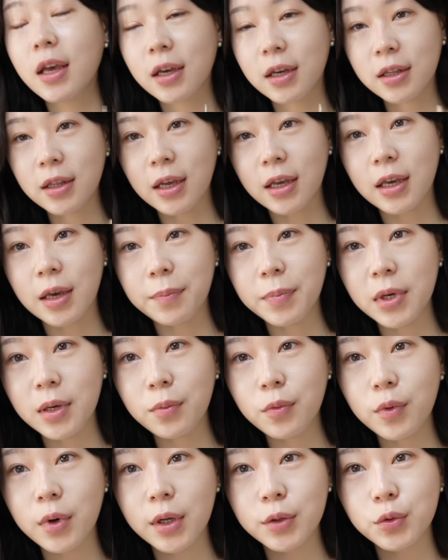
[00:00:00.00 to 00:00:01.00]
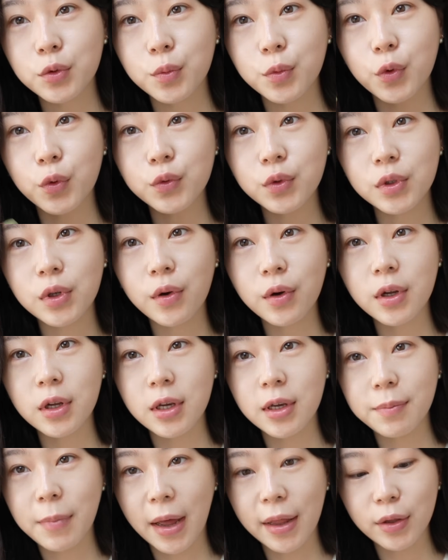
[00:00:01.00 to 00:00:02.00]
근데 이게 피부에 좀
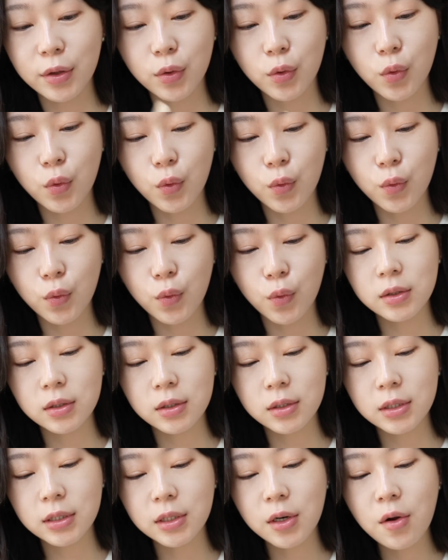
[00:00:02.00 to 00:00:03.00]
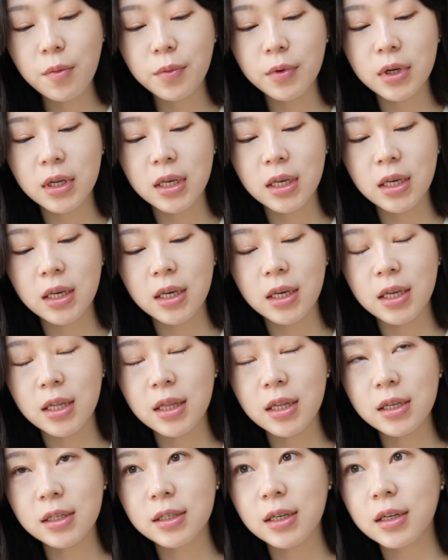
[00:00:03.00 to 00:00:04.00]
요철이 많고 트러블이
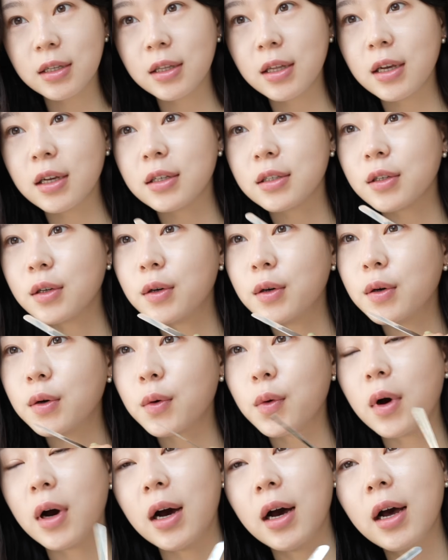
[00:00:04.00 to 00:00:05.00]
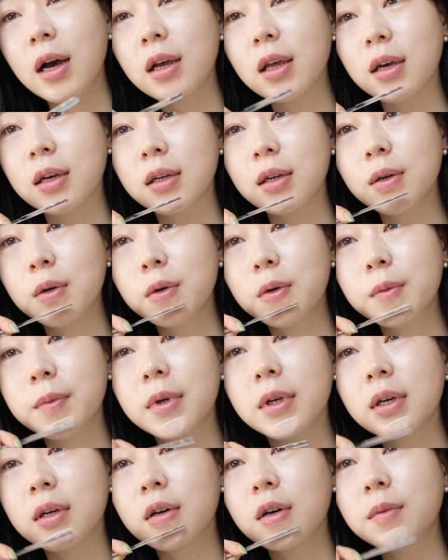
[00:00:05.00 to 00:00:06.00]
있는 상태에서 과하게 글로우
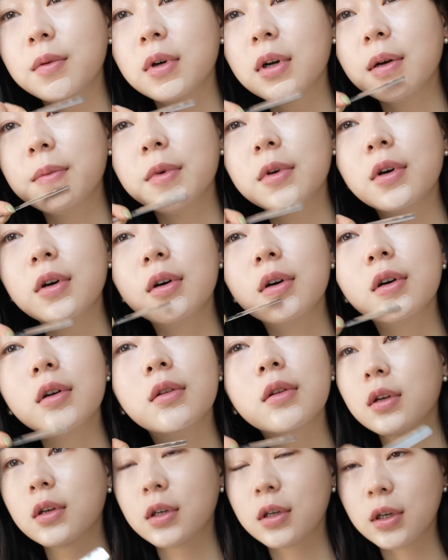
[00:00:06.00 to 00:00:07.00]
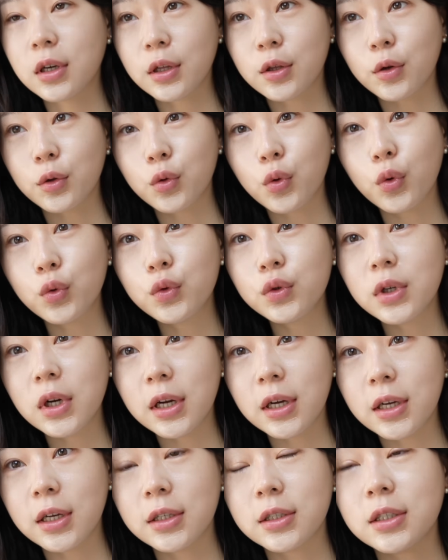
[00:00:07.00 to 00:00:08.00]
메이크업을 하면 그게 더
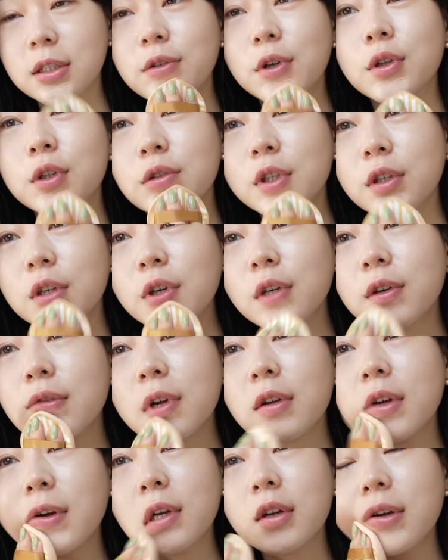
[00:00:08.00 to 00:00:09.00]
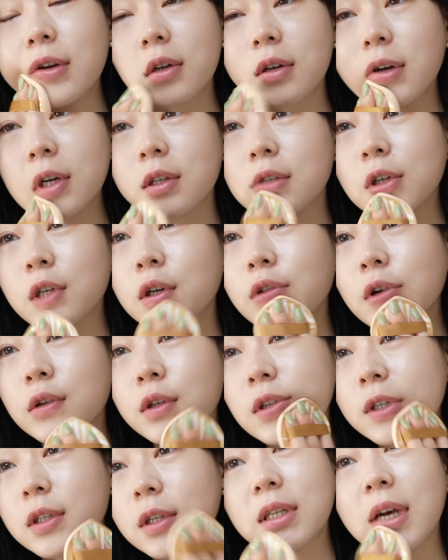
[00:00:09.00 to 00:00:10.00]
도드라지거든요. 그래서
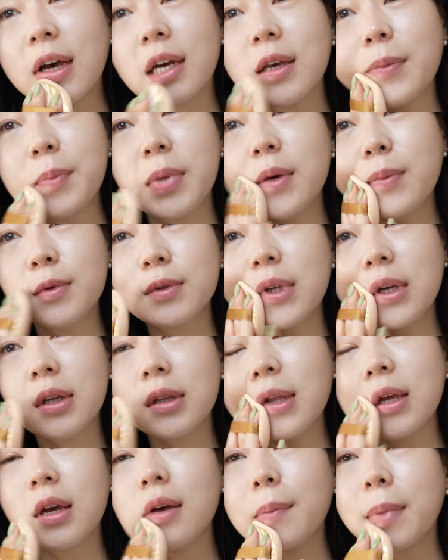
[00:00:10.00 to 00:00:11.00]
자기 피부 상태에